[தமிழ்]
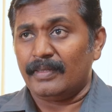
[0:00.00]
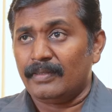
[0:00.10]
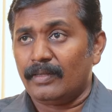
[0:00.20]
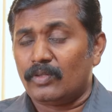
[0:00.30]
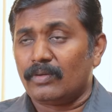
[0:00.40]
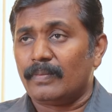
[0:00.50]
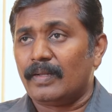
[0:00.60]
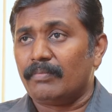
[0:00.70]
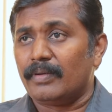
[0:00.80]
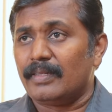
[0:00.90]
இந்துத்துவம்
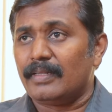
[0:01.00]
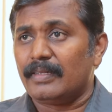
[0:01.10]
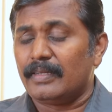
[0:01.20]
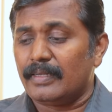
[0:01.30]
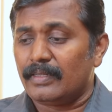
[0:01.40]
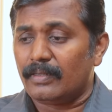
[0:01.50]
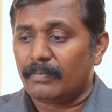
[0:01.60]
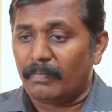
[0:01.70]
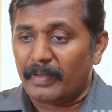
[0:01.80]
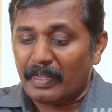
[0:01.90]
என்பது இந்து
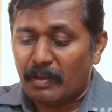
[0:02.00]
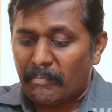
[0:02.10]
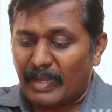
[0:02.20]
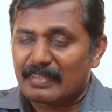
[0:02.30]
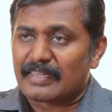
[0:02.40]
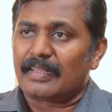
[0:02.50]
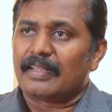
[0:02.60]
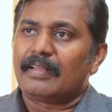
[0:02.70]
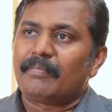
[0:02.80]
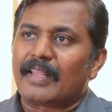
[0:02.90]
மற்ற
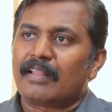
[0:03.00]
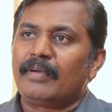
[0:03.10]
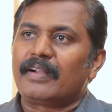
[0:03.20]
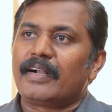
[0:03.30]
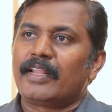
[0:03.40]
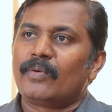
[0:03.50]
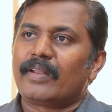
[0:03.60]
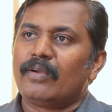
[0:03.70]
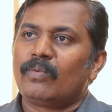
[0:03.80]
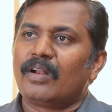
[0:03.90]
மத
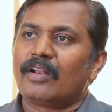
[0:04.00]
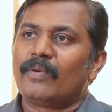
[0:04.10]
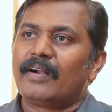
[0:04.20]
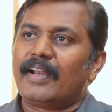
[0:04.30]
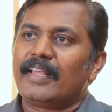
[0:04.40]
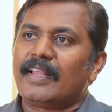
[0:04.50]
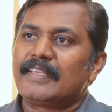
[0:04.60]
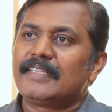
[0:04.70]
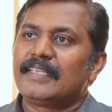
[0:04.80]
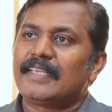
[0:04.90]
மக்களினுடைய உணர்வுகளை
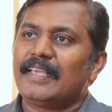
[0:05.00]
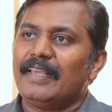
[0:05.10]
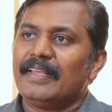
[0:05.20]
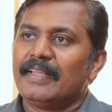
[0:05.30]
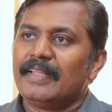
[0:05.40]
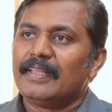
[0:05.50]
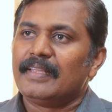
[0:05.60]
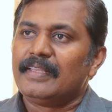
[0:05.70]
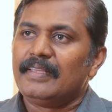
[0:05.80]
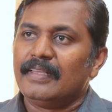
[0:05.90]
நசுக்கி
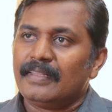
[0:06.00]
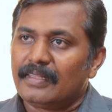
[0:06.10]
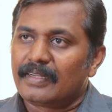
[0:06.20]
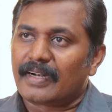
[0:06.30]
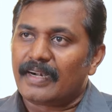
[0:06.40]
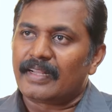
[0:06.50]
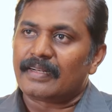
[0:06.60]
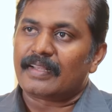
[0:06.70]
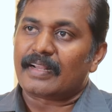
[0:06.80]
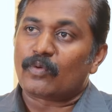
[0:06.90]
இந்துக்கள்
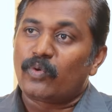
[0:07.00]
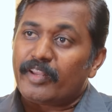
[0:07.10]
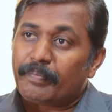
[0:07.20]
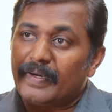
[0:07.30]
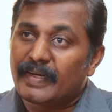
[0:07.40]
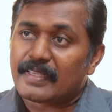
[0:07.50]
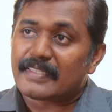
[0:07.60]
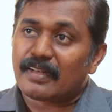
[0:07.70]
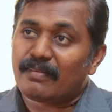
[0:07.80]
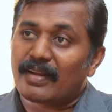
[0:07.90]
என்கிற குறிப்பிட்ட
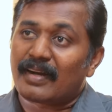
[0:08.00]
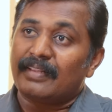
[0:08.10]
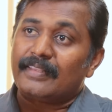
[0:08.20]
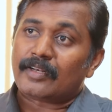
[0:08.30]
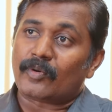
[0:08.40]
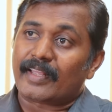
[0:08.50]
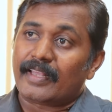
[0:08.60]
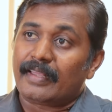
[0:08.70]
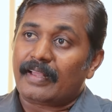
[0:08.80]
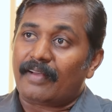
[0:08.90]
சில வருணத்தினுடைய
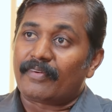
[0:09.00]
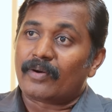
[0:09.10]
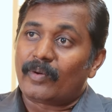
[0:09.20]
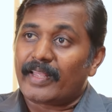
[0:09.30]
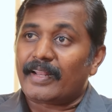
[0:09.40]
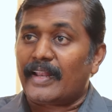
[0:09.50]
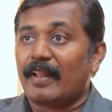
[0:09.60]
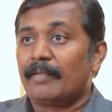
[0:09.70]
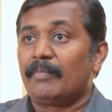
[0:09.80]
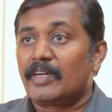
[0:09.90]
அவர்களுடைய
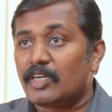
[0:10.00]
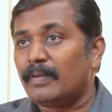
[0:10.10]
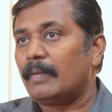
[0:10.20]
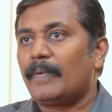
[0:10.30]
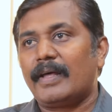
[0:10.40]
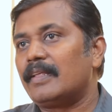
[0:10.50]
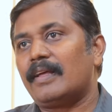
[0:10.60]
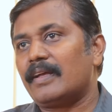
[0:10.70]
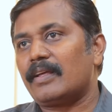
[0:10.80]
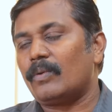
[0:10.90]
நலனை மட்டுமே
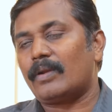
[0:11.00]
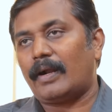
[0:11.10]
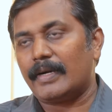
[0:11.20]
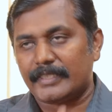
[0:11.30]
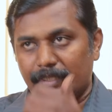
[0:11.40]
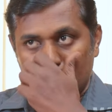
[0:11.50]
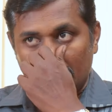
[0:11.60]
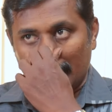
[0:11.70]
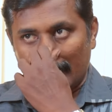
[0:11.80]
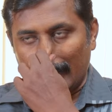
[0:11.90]
பாதுகாக்கிற ஒரு ஆட்சி
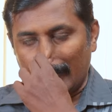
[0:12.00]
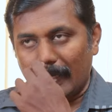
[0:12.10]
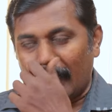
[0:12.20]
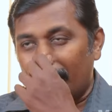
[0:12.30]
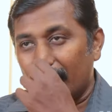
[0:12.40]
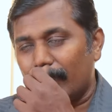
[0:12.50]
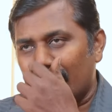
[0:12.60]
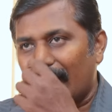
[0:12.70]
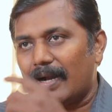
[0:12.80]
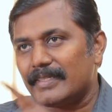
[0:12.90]

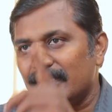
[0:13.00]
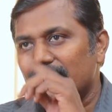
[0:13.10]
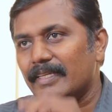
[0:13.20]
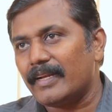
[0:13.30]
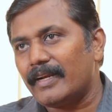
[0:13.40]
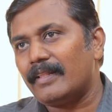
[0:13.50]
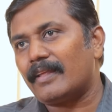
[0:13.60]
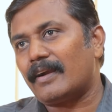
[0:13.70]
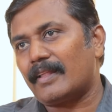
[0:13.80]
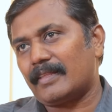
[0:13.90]
அப்படிப்பட்ட ஆட்சியை ஜெயலலிதா
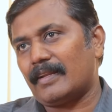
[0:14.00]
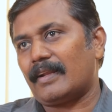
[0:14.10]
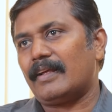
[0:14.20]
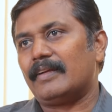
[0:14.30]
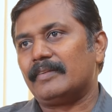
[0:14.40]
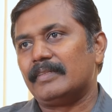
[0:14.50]
நடத்தினாரா